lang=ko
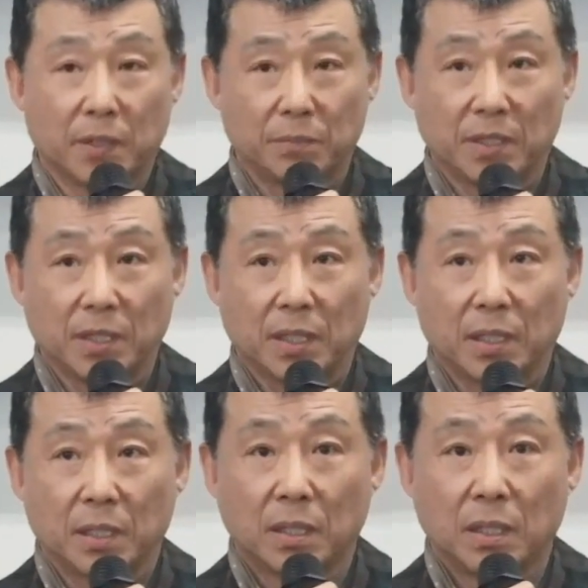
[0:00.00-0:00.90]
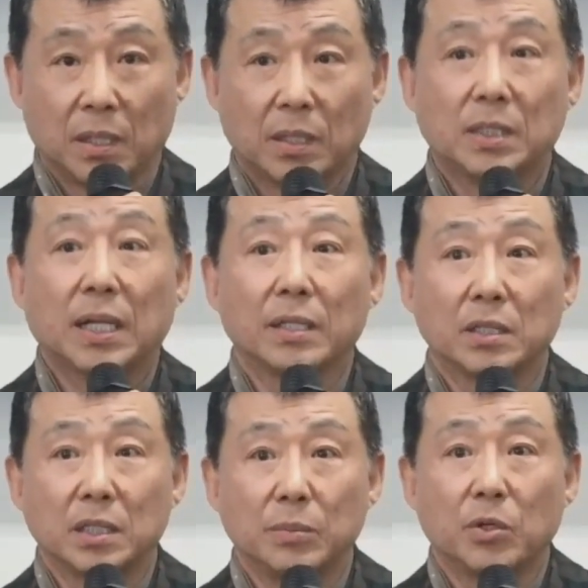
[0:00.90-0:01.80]
합니다.
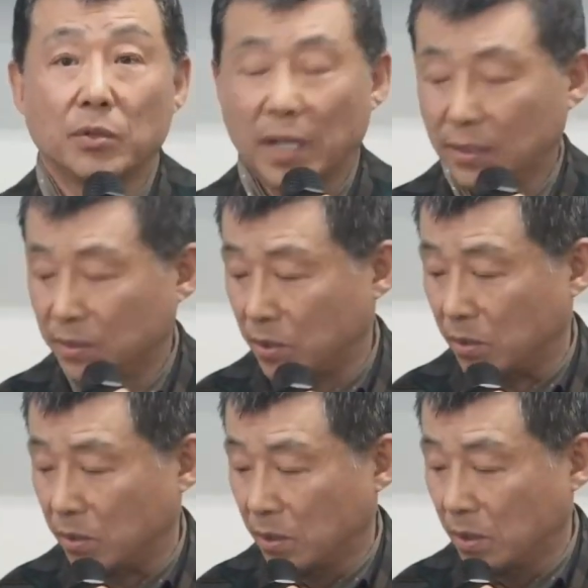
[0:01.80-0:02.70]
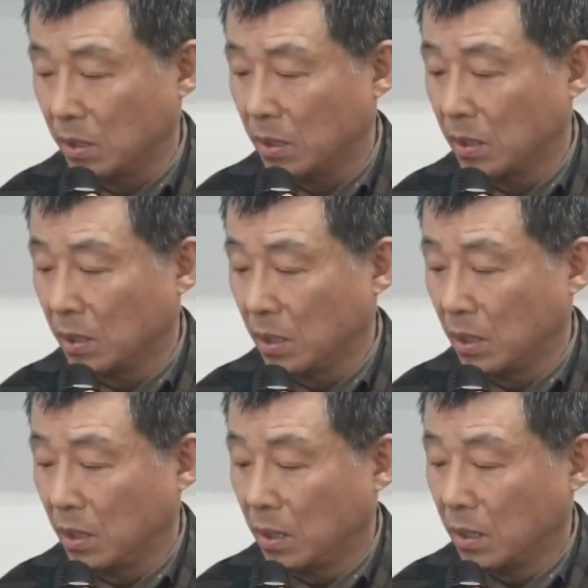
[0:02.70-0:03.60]
지난 12월에도 했어요.
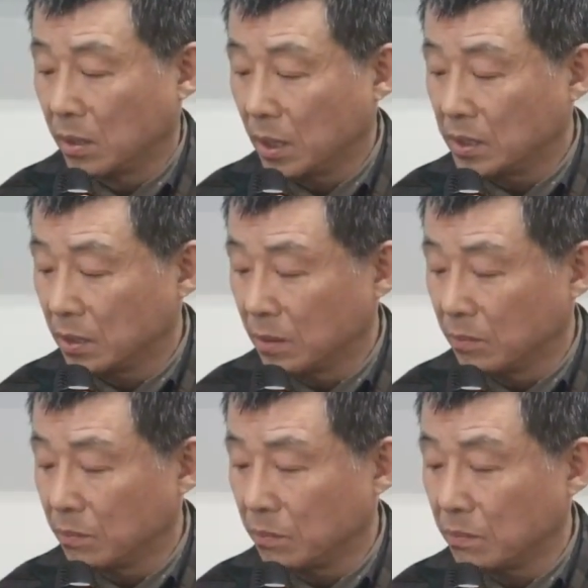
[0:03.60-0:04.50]
근데 지금